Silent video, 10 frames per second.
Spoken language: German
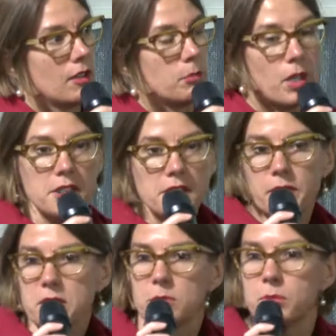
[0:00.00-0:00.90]
Policy
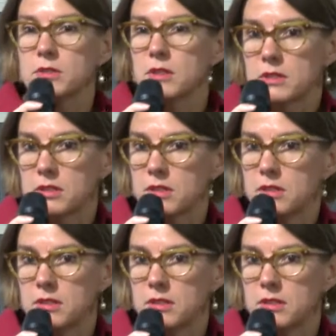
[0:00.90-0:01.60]
wird zum Produkt.